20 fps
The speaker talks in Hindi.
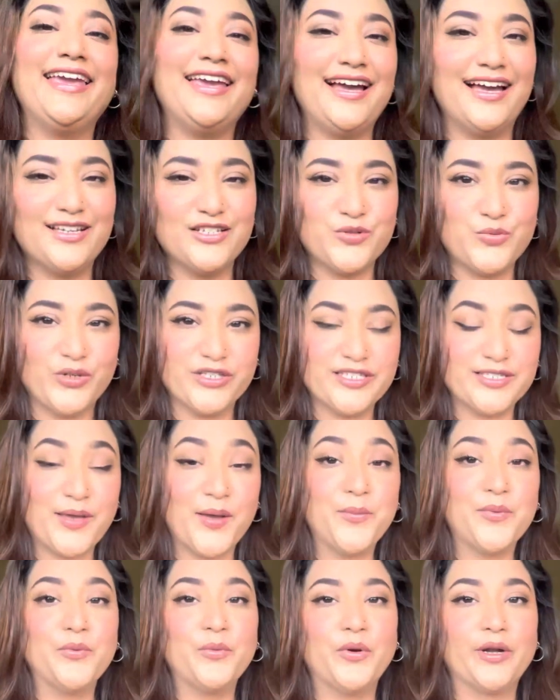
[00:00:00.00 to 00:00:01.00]
Hey guys, what's
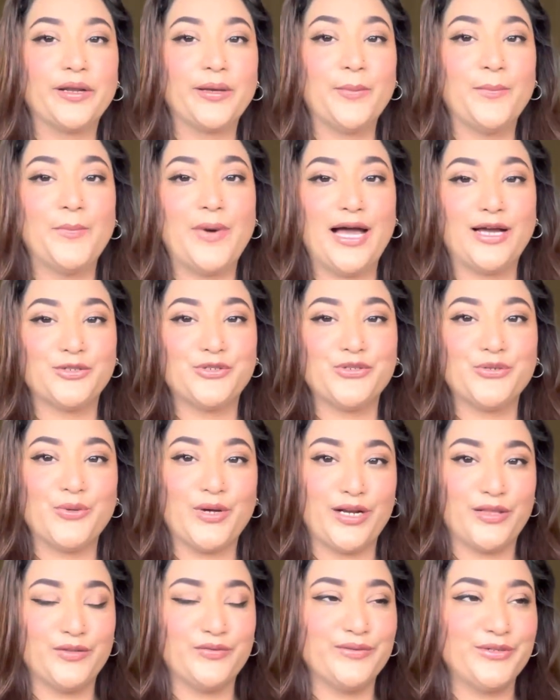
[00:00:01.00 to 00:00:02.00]
up and welcome back to
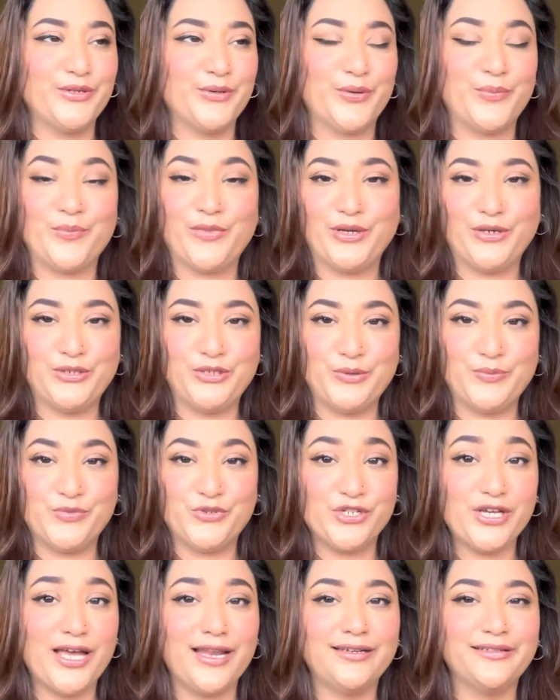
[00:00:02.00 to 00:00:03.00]
another video on my YouTube
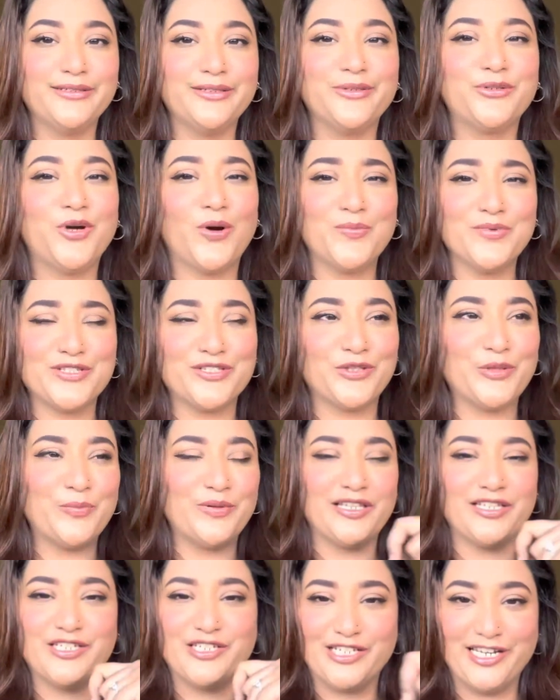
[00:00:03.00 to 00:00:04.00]
channel. Topic से तो
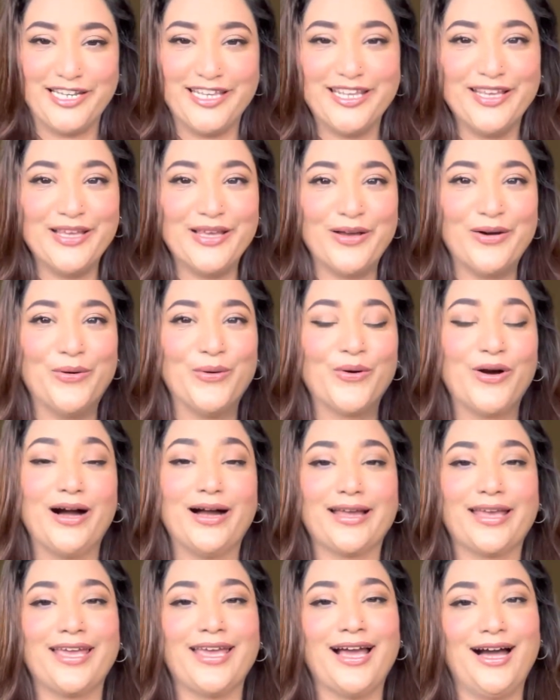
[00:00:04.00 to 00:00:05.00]
पता चल ही गया
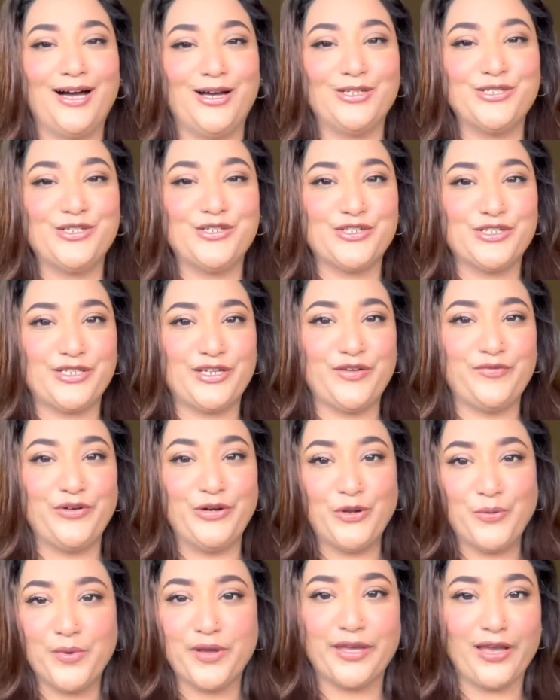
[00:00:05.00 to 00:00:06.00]
होगा कि आज की
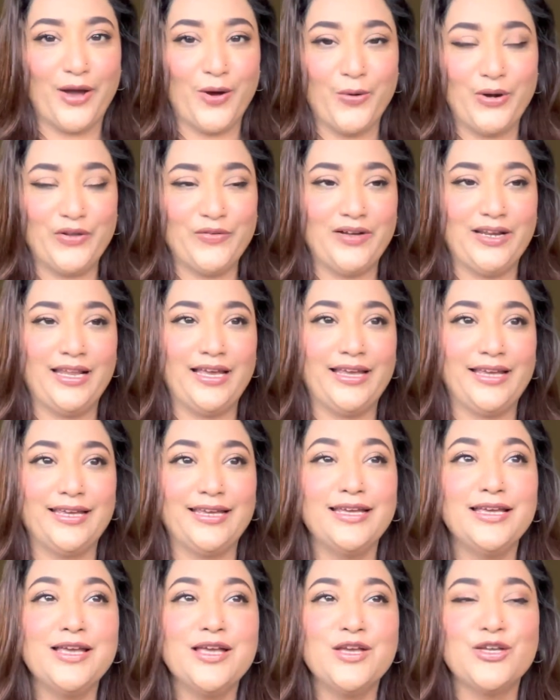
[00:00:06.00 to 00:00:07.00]
वीडियो में क्या होने वाला है
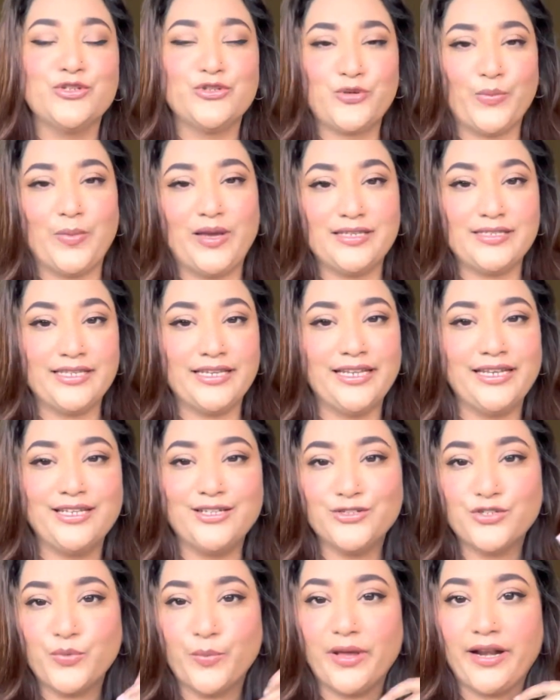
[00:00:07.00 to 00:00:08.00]
सो so
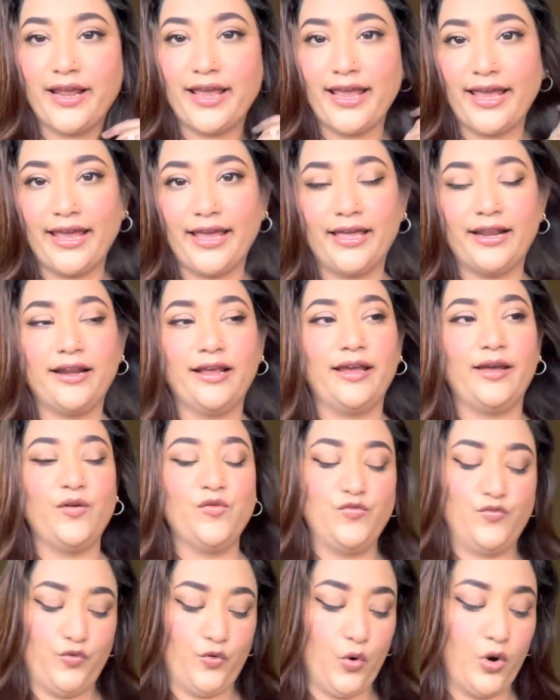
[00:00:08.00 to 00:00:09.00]
बेसिकली जो मेरे हेयर है
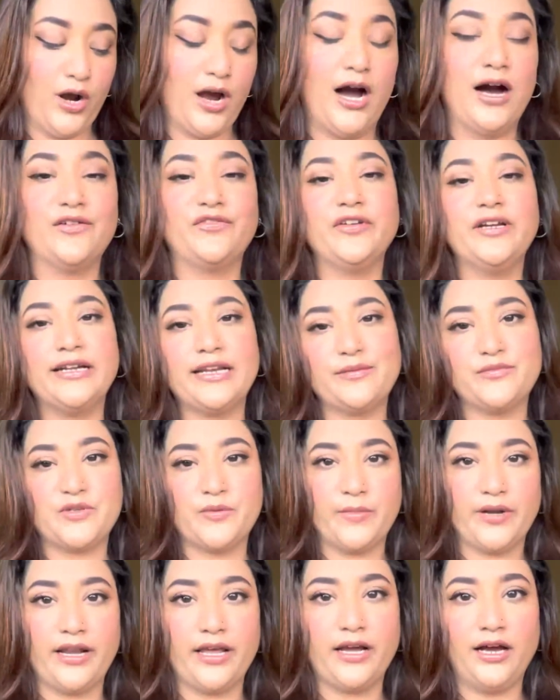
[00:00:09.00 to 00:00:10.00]
वो काफ़ी टाइम
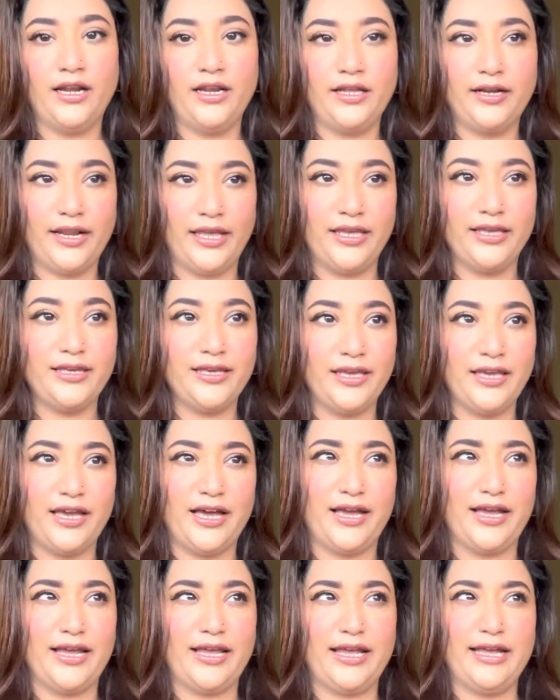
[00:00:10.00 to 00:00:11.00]
से मैंने कलर नहीं
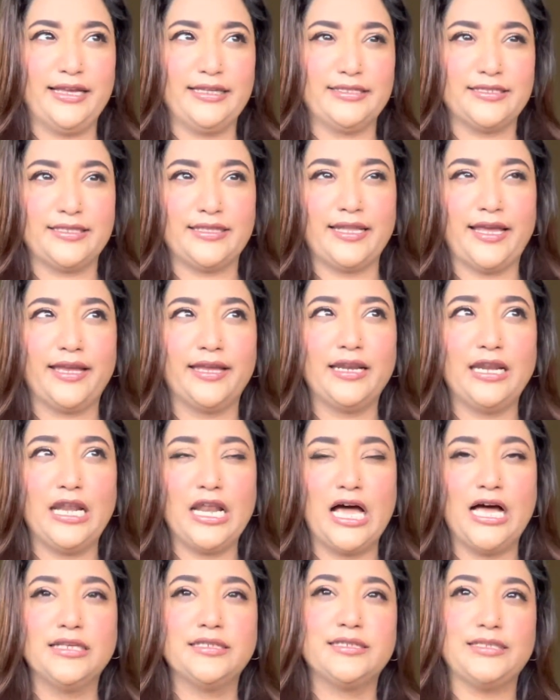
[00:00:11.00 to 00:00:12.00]
किया है इट्स लाइक
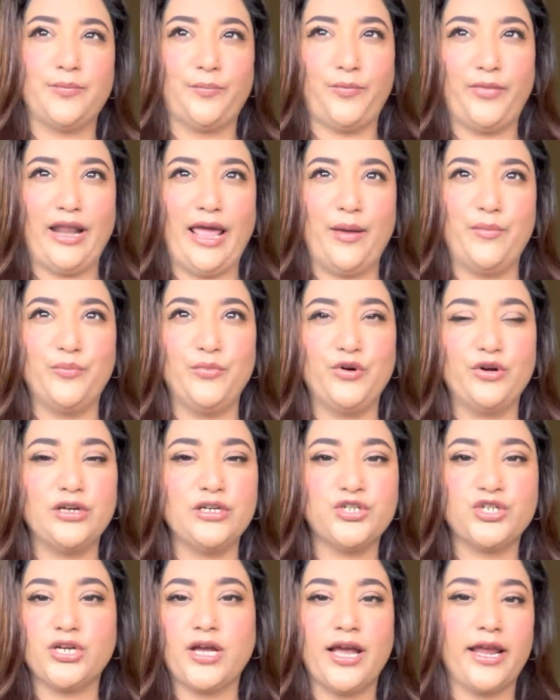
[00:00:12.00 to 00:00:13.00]
लास्ट
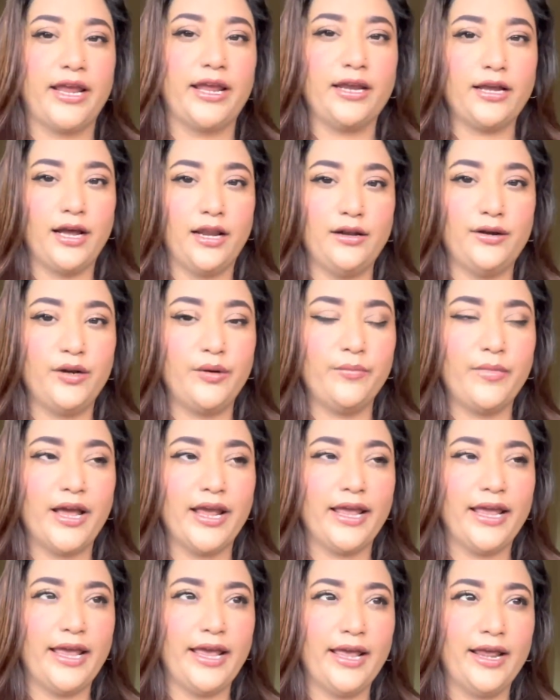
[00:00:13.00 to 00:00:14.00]
सितंबरिश आई कलर्ड
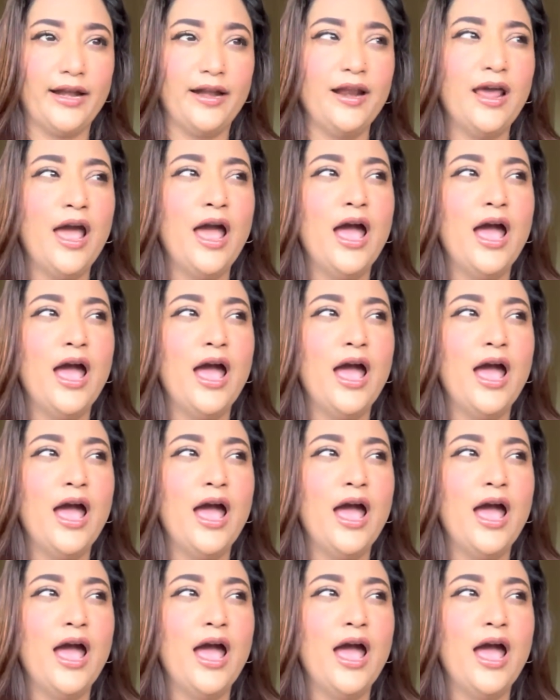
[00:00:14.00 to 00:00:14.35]
माय हेयर